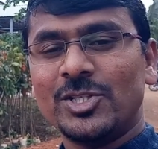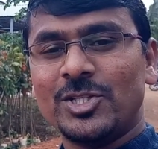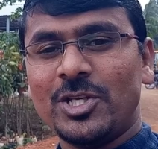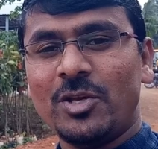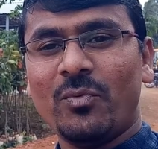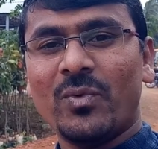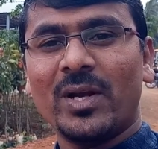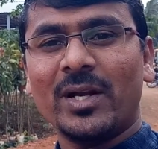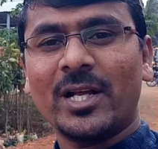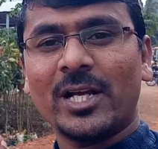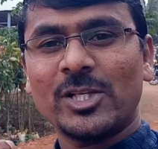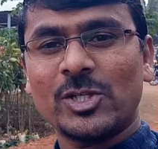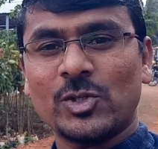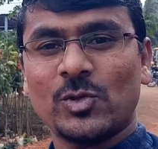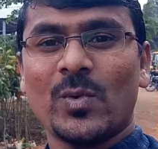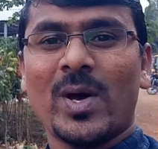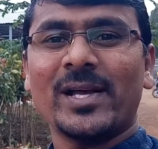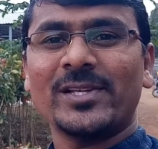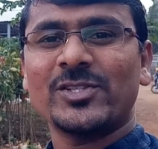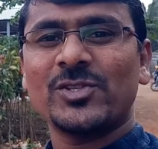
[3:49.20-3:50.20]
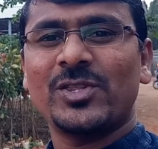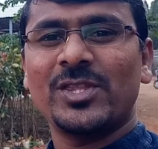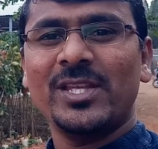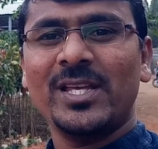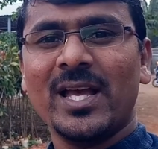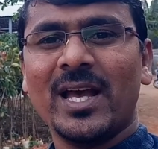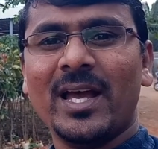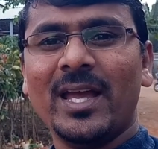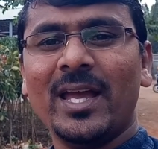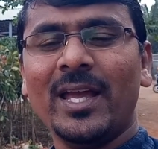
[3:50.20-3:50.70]
जीवन का श्वास
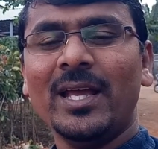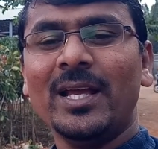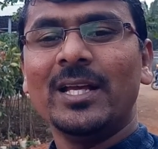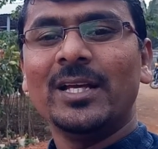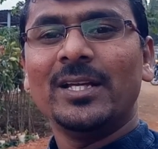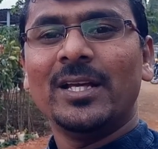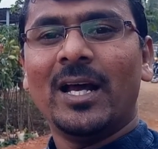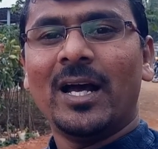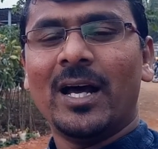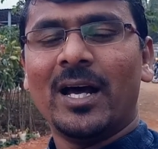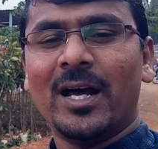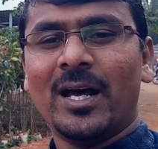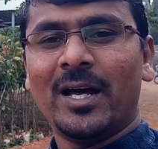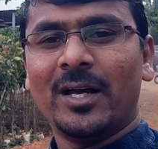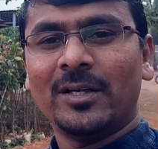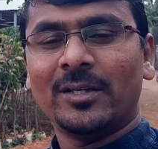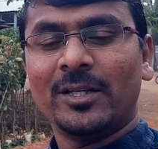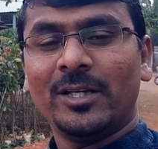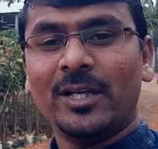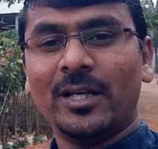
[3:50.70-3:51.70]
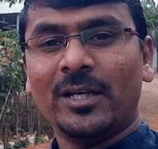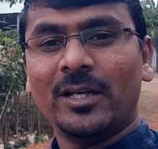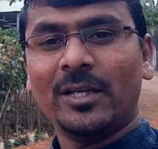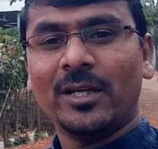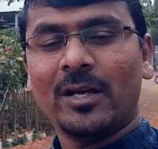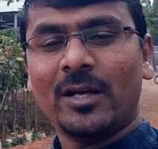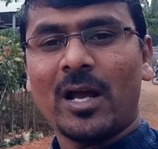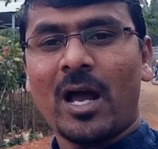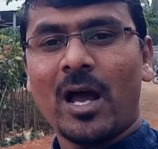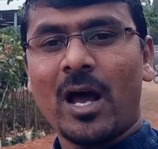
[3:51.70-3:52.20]
दिया है
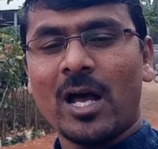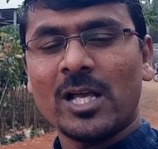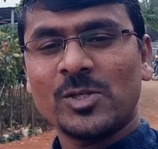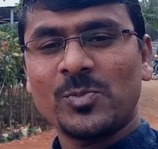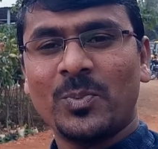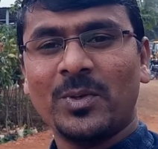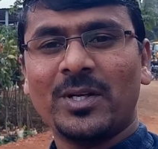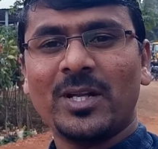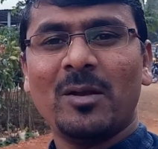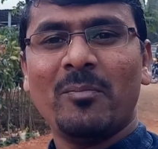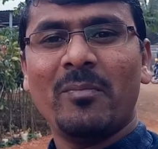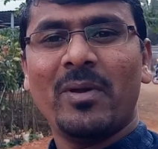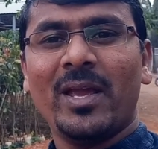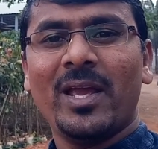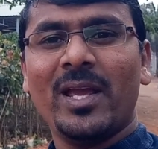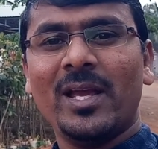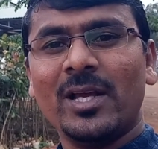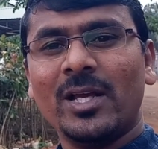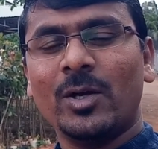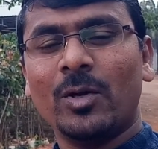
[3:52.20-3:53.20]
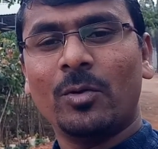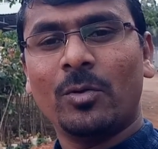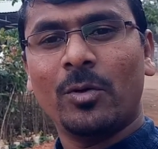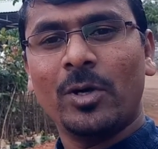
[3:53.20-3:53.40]
हॉस्पिटल में